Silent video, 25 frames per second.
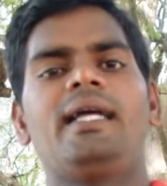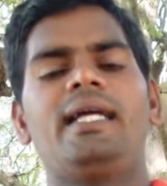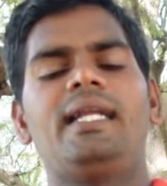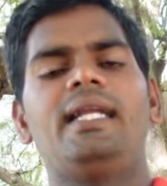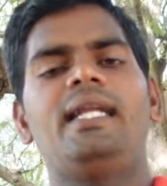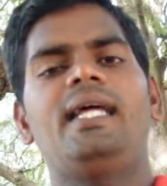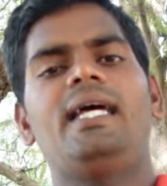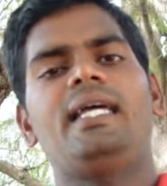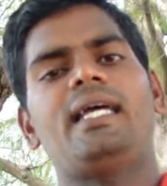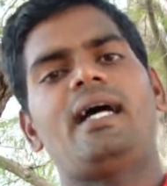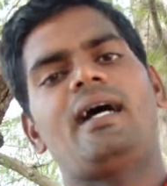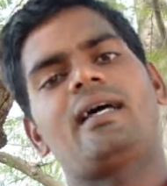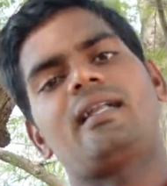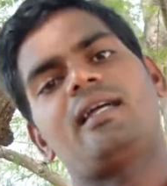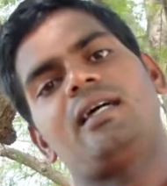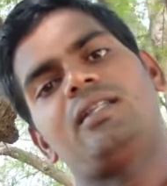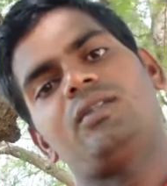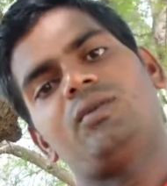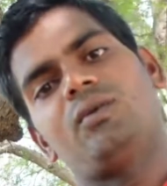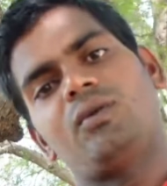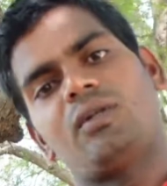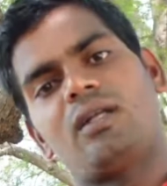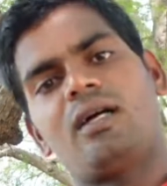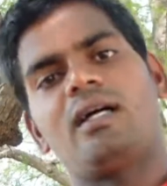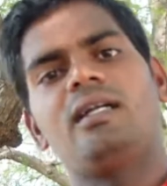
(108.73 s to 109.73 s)
இல்லை
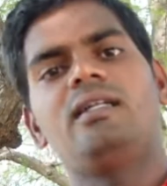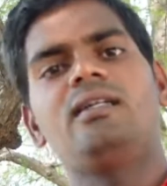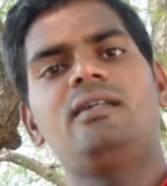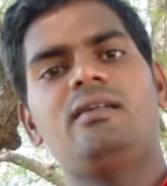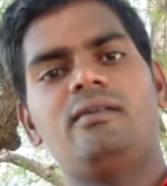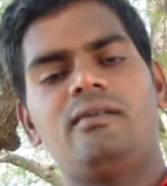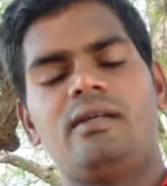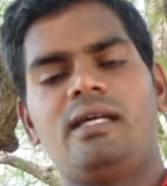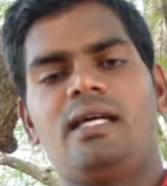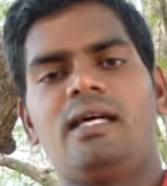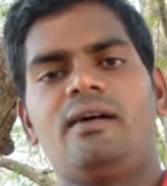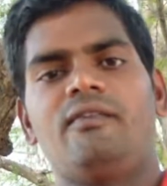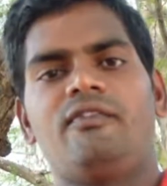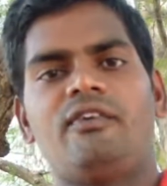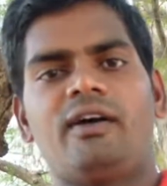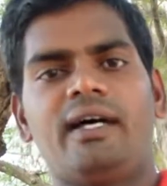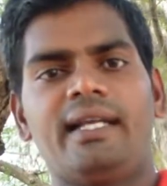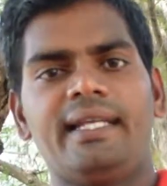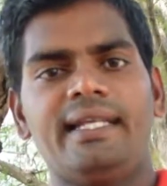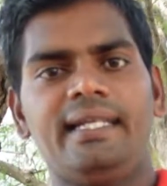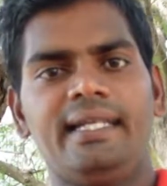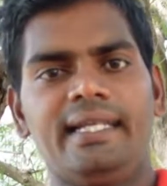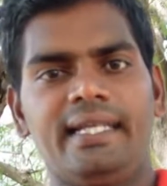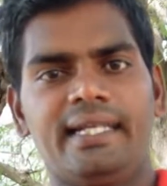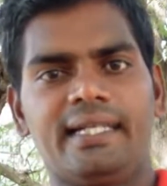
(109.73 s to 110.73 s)
யாராவது ஒரு ஆள்
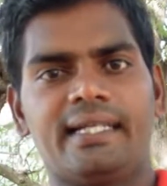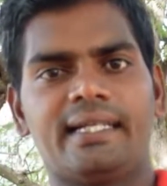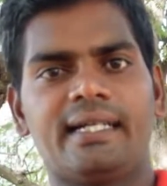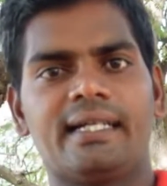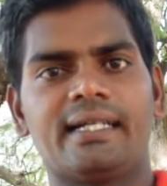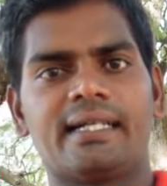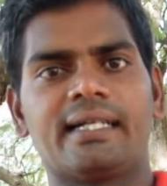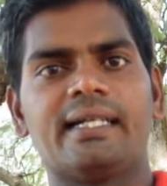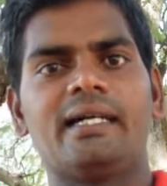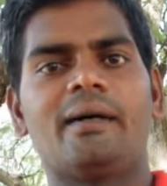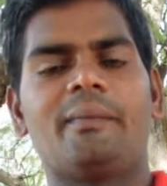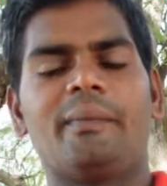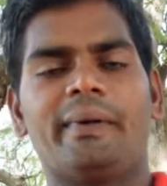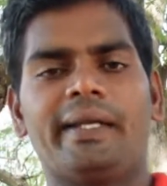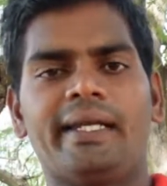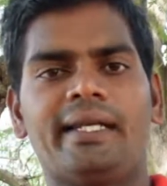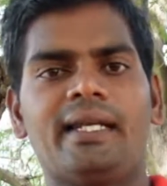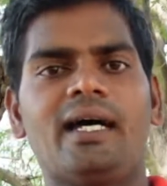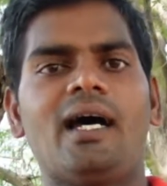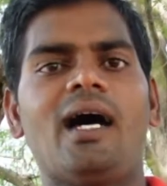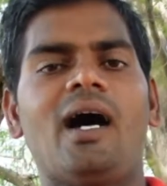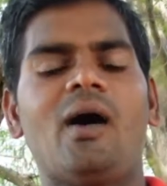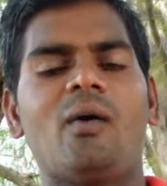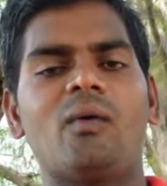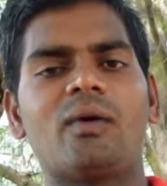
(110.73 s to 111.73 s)
ஃபாரினில் இருக்காங்க
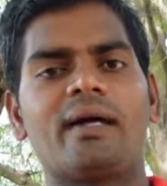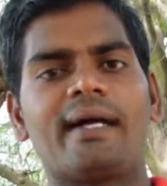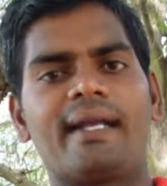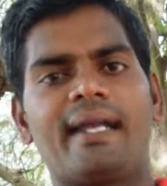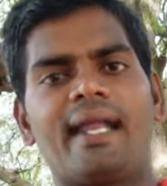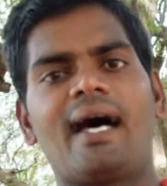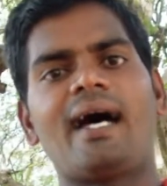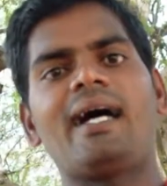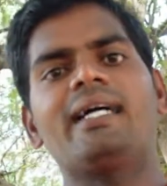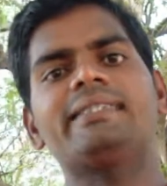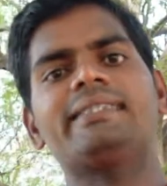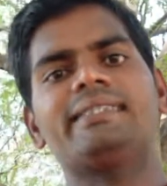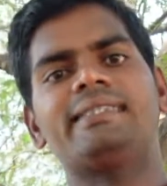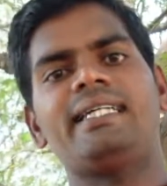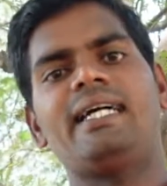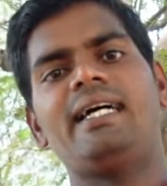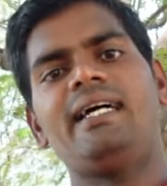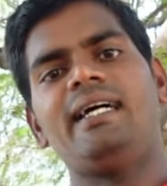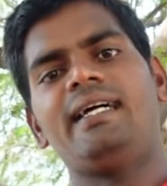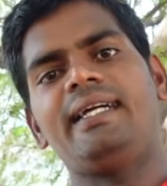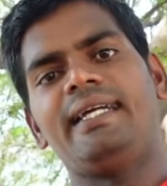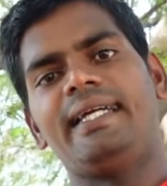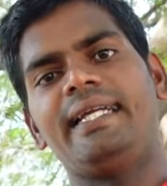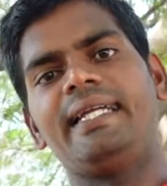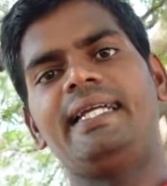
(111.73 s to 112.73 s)
அப்படின்னா அவங்க
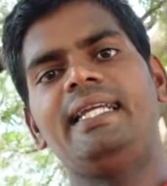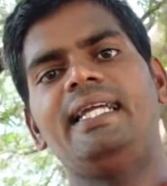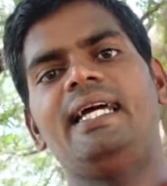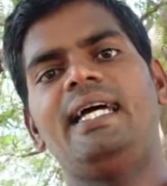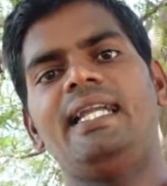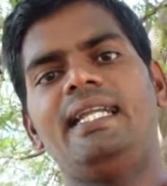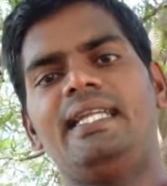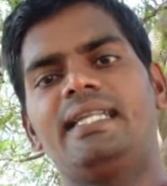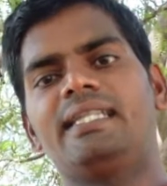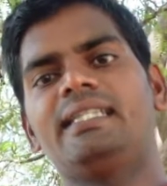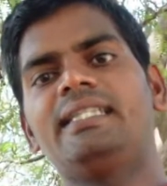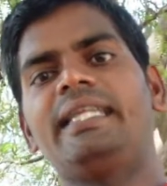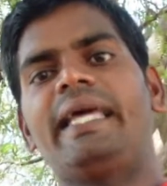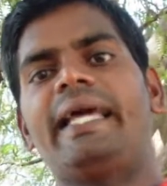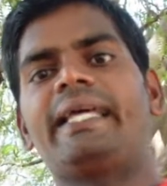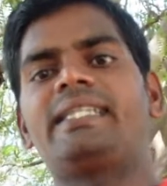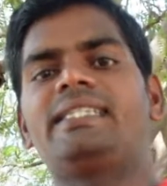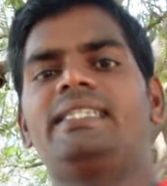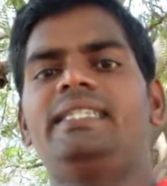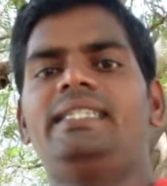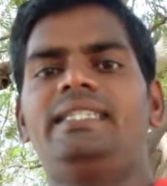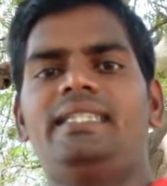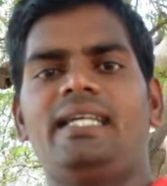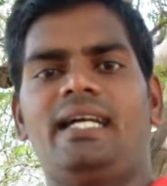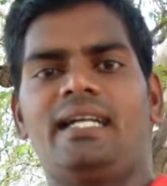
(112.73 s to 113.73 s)
லாஸ்ட்டாக இந்தியாவிலேருந்து
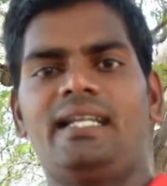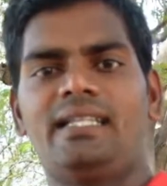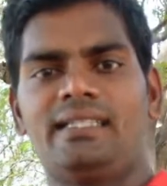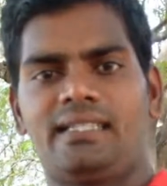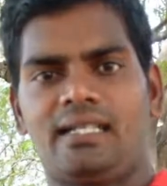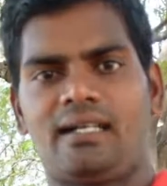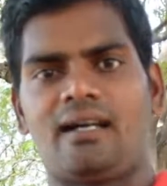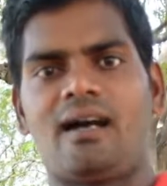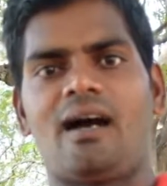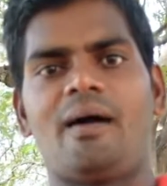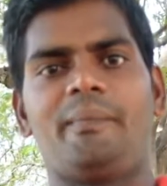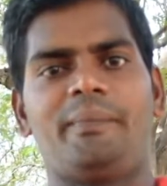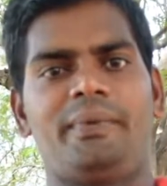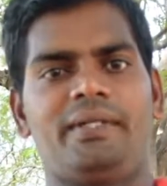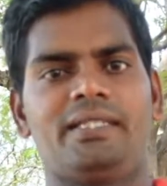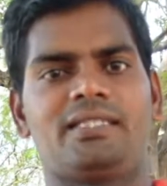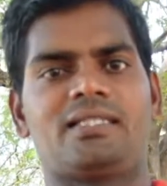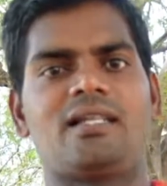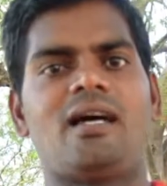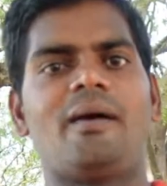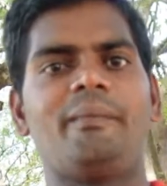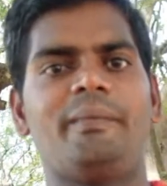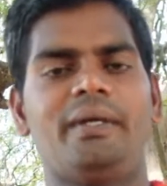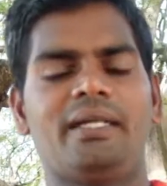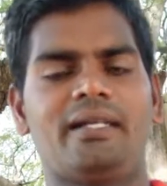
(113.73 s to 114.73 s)
எக்ஸிட் ஆன அந்த காப்பி
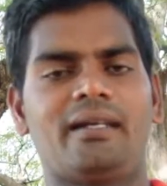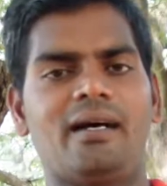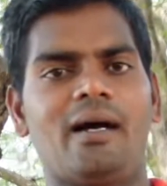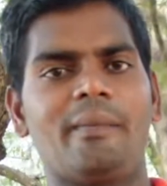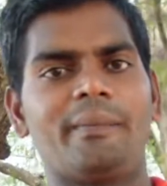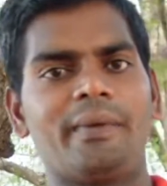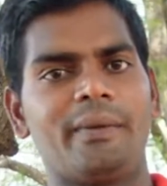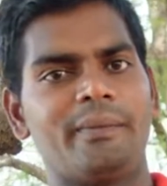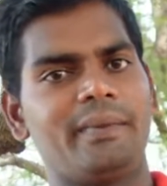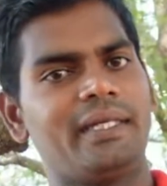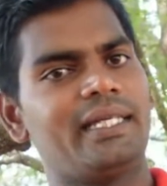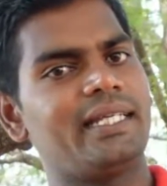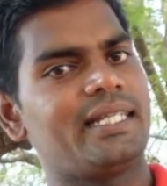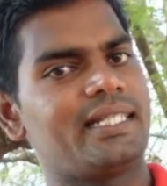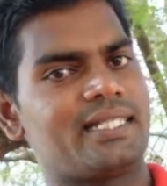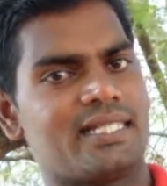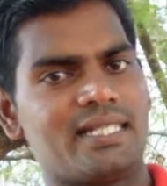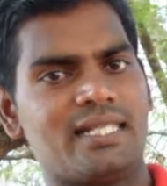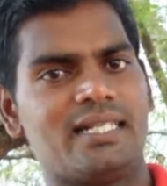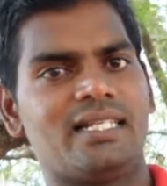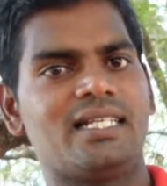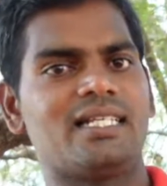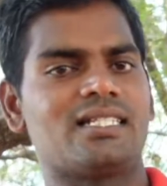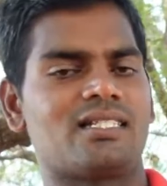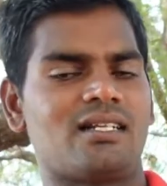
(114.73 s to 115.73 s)
ஸ்டாம்பிங் காப்பி
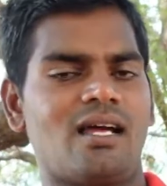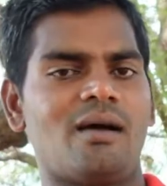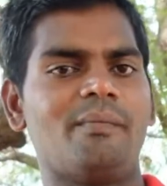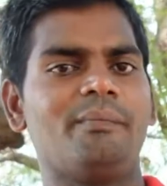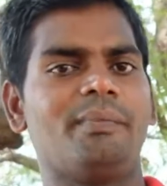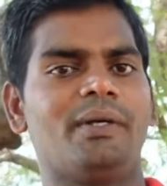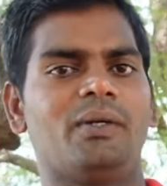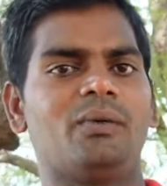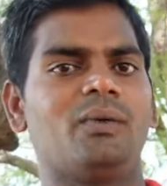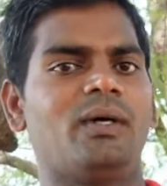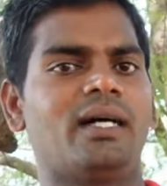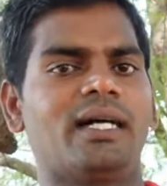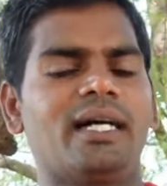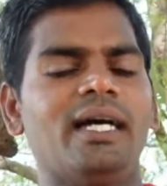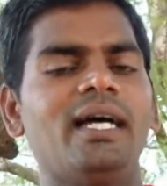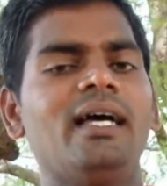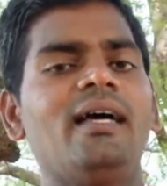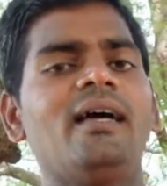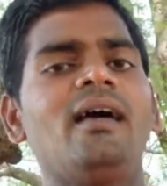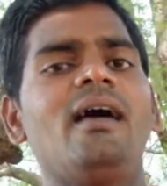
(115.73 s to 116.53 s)
இமிக்ரேஷனில் ஸ்டாம்ப் பண்ணுவாங்க